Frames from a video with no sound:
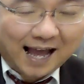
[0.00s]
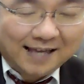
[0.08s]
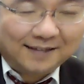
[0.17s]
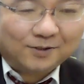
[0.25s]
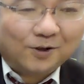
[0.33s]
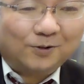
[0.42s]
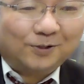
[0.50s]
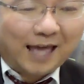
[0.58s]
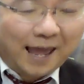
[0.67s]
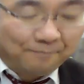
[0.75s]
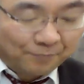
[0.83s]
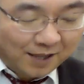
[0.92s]
はい、ということ
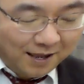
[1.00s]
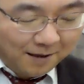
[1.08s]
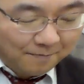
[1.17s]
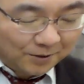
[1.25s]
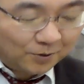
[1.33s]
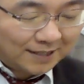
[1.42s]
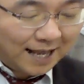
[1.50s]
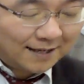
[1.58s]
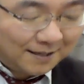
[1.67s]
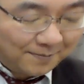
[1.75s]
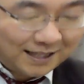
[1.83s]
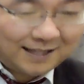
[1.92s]
で、まあ、ちょっと
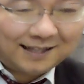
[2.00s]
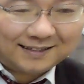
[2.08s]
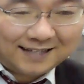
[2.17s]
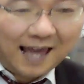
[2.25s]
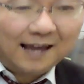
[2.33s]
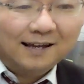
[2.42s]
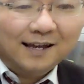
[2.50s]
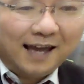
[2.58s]
さっきまでですね、